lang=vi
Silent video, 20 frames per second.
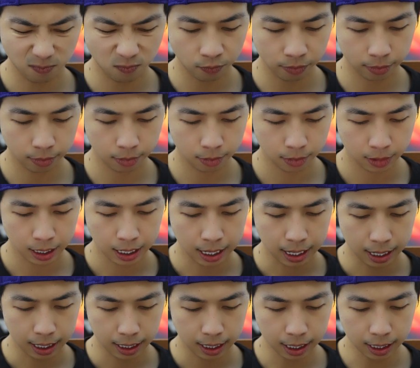uh,
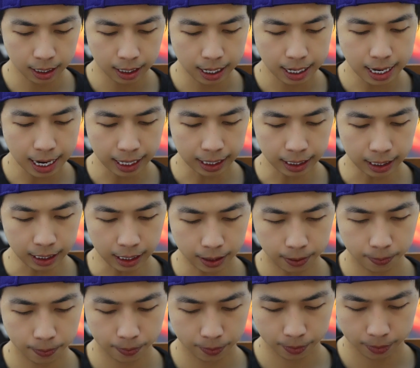trên diễn đàn này nè